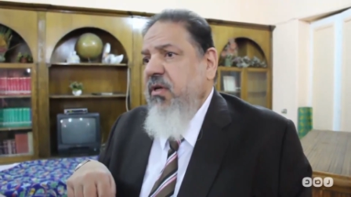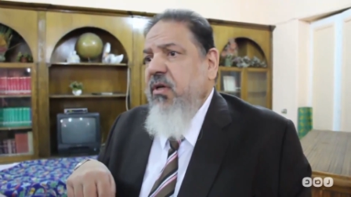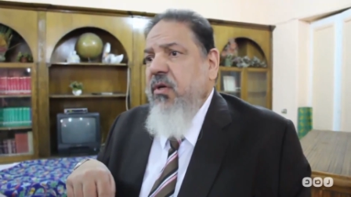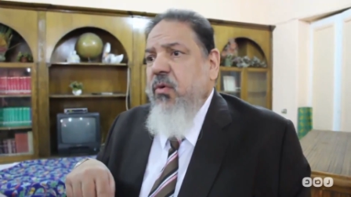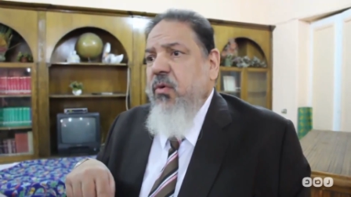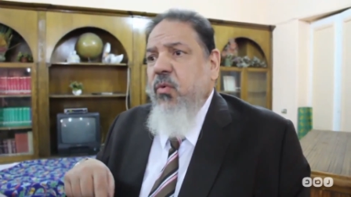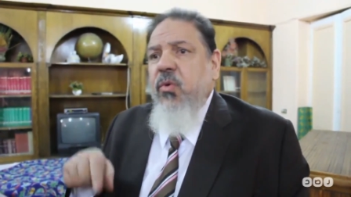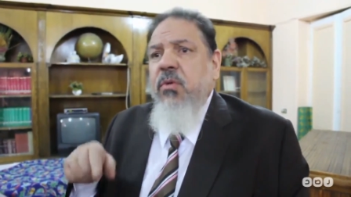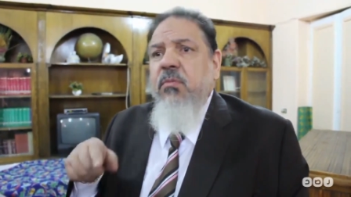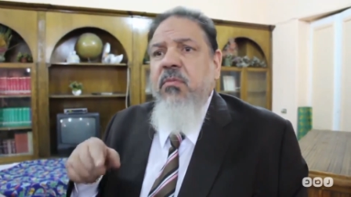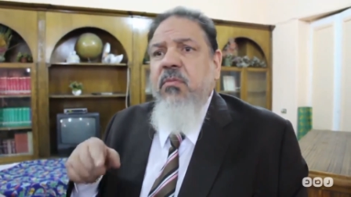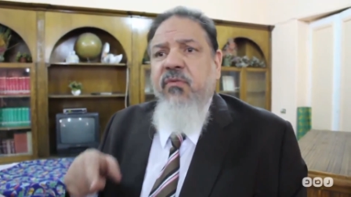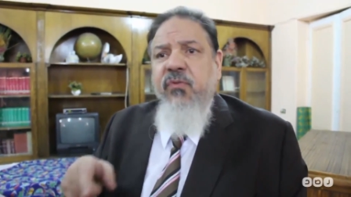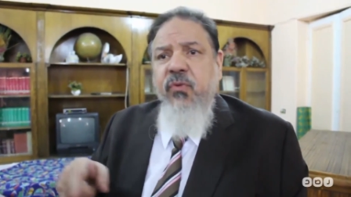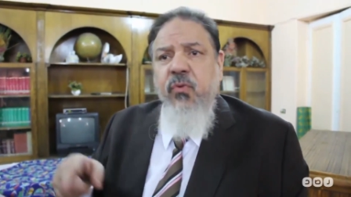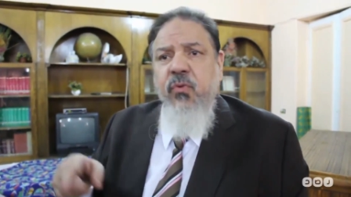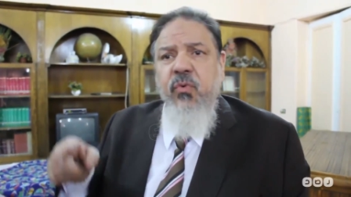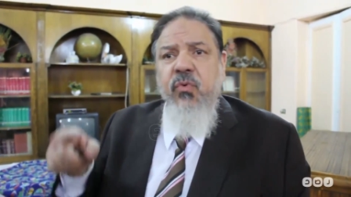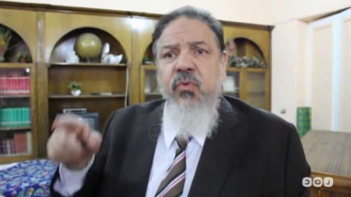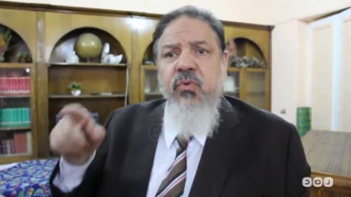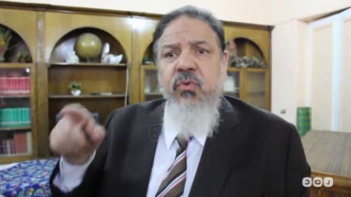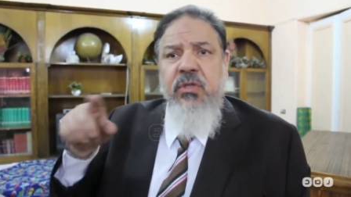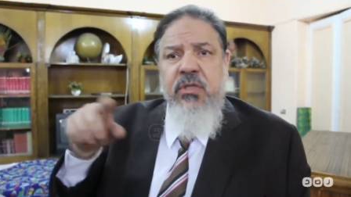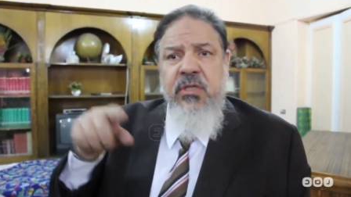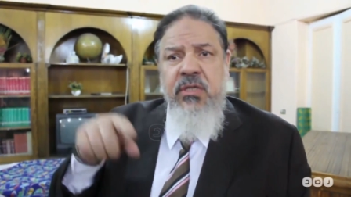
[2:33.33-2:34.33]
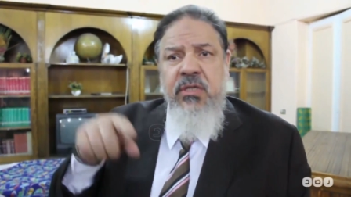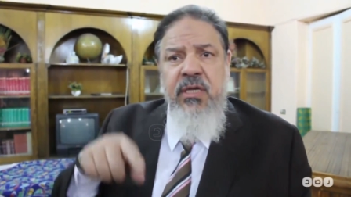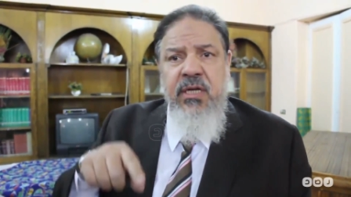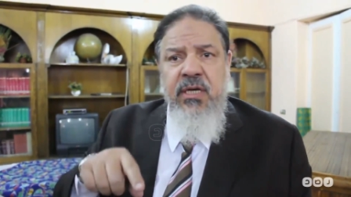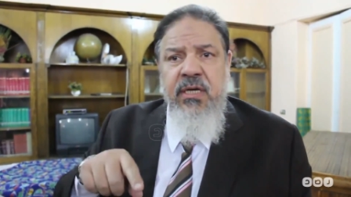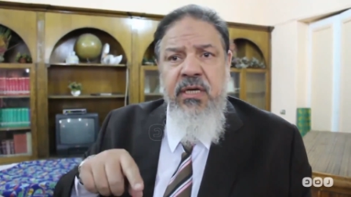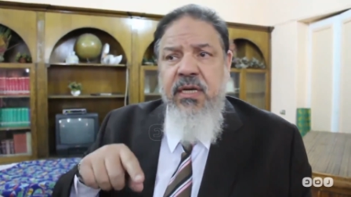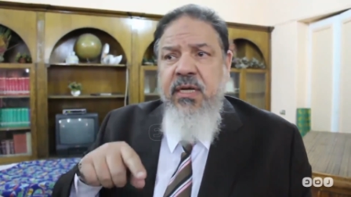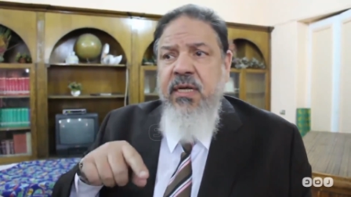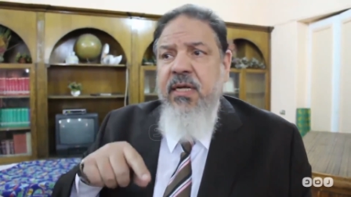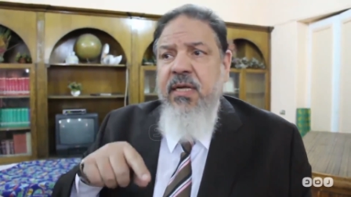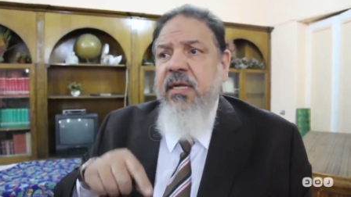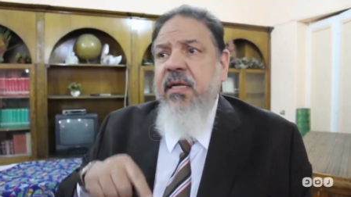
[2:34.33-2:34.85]
والمفروض ان
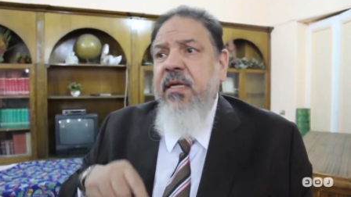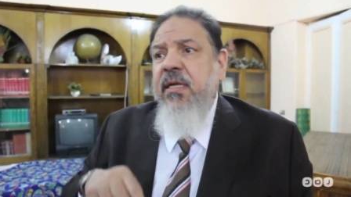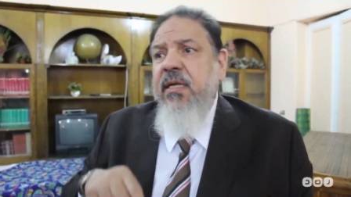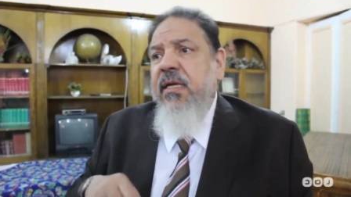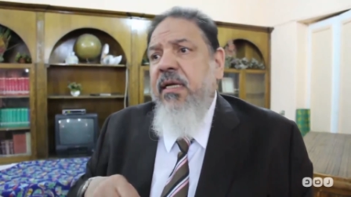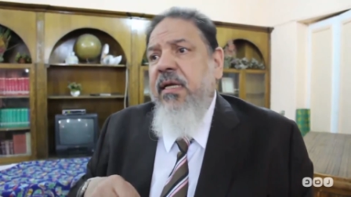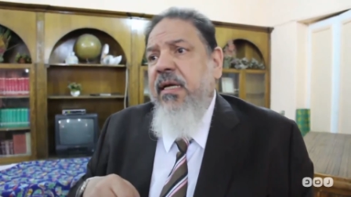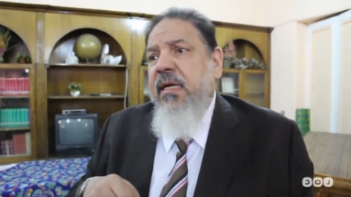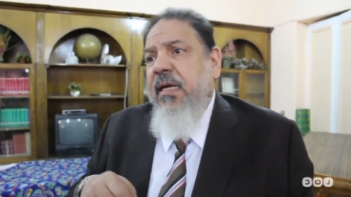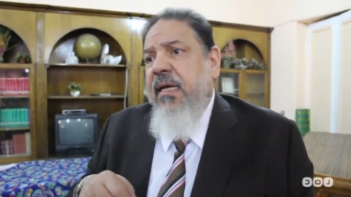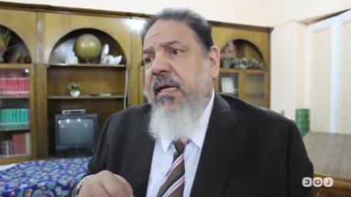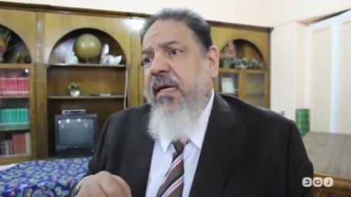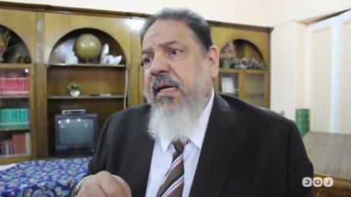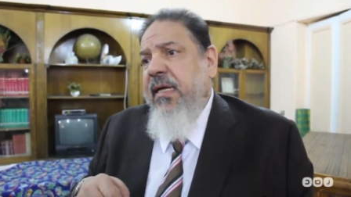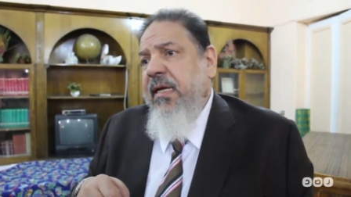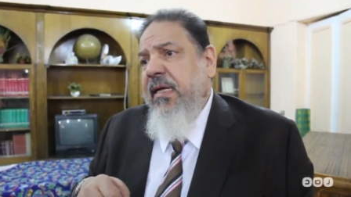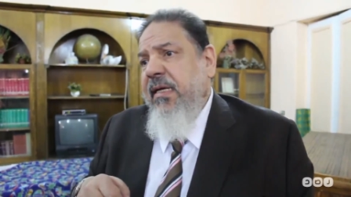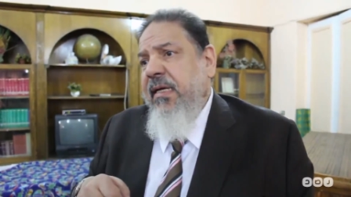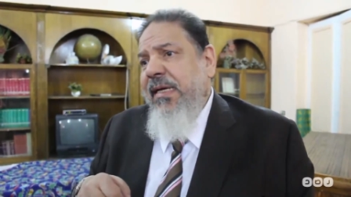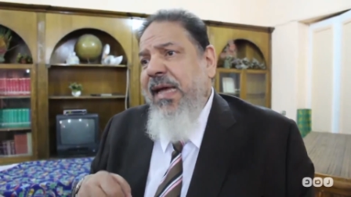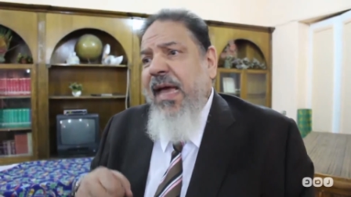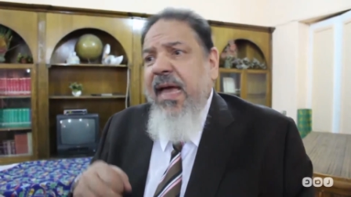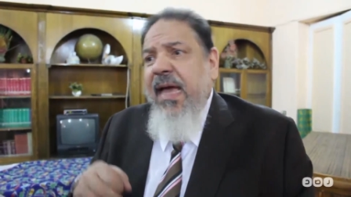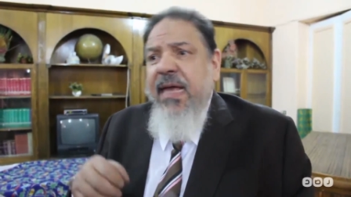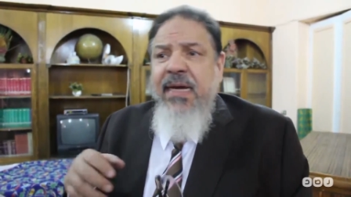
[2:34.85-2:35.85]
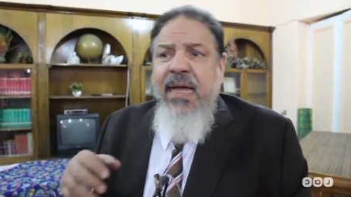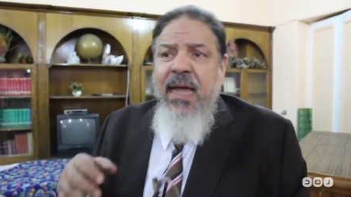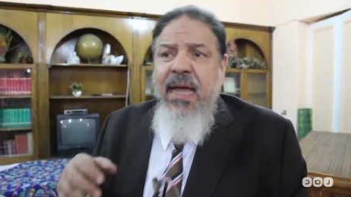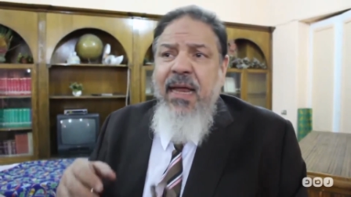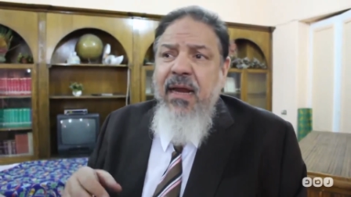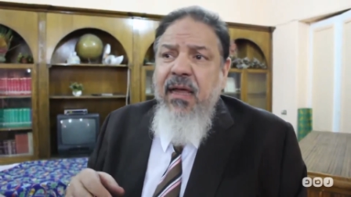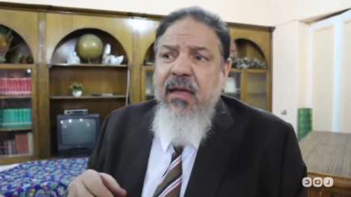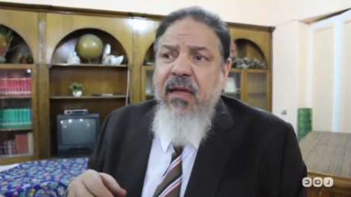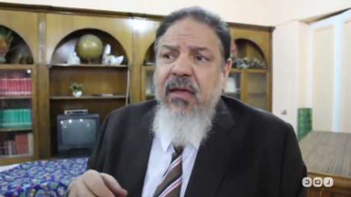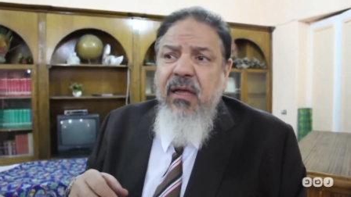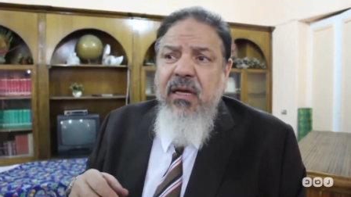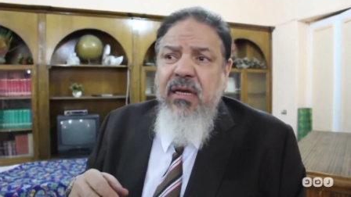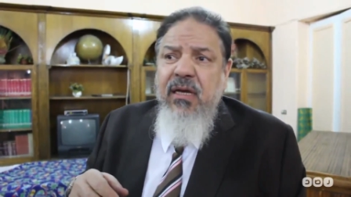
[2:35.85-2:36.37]
احنا آه، يعني على
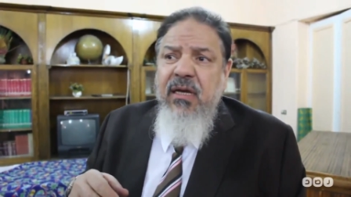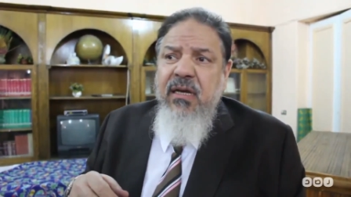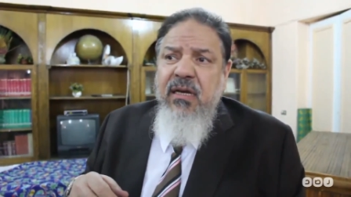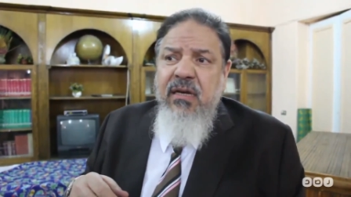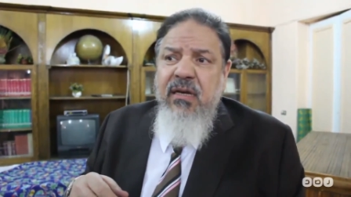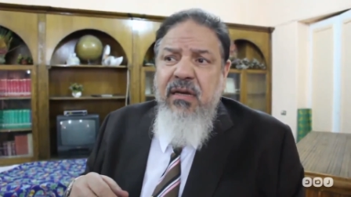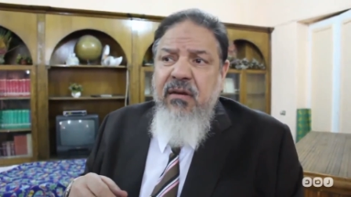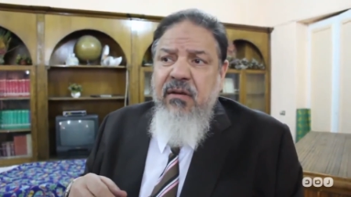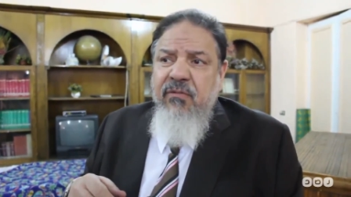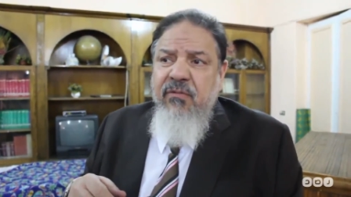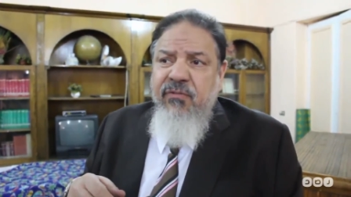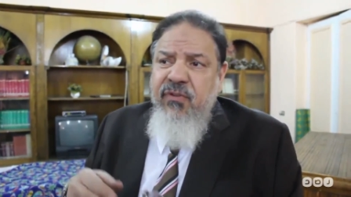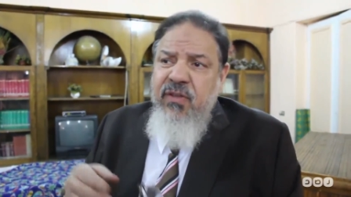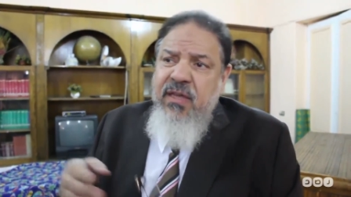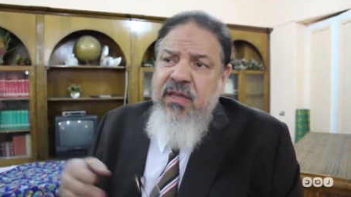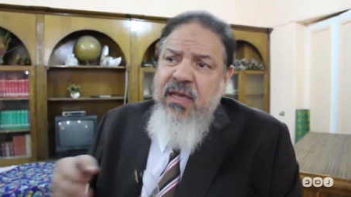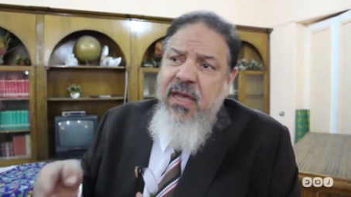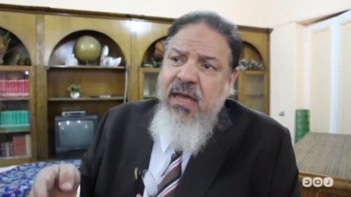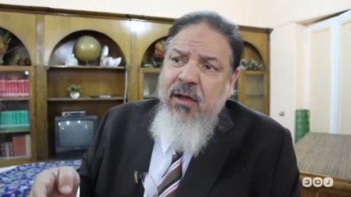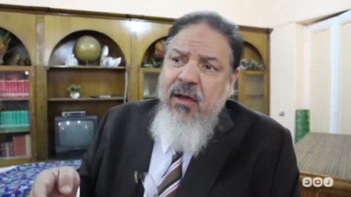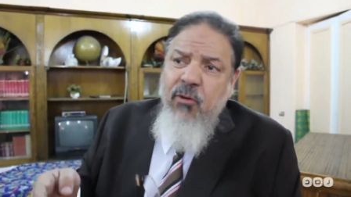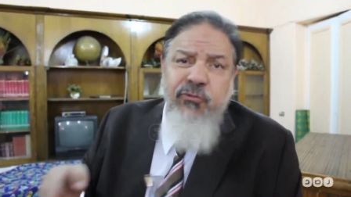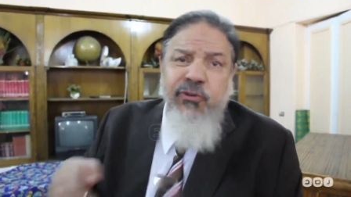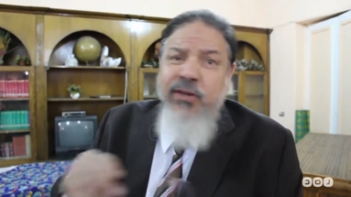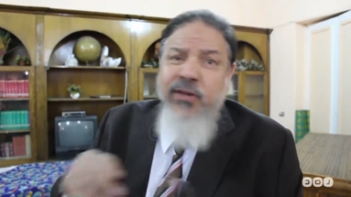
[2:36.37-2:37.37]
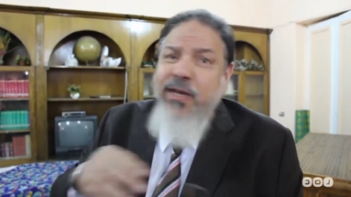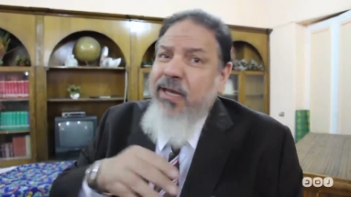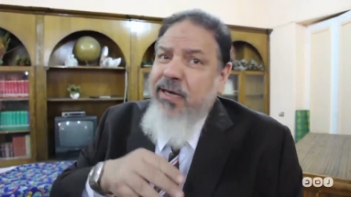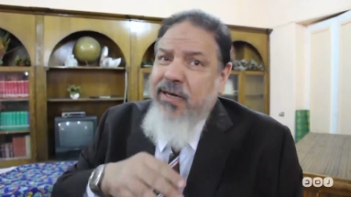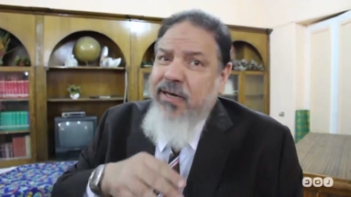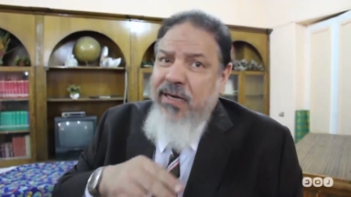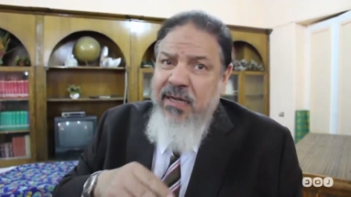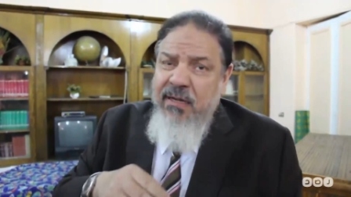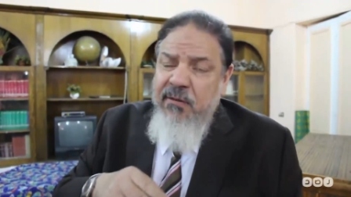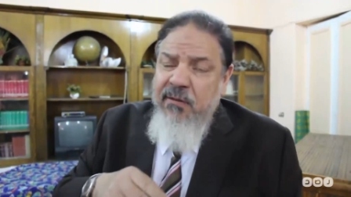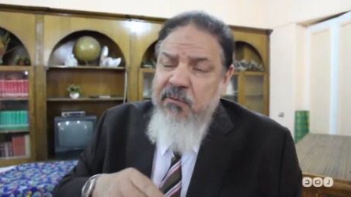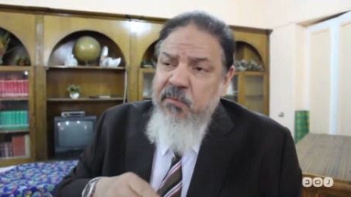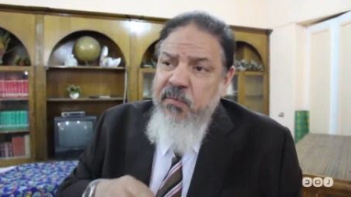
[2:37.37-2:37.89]
الاقل فيها او في غيرها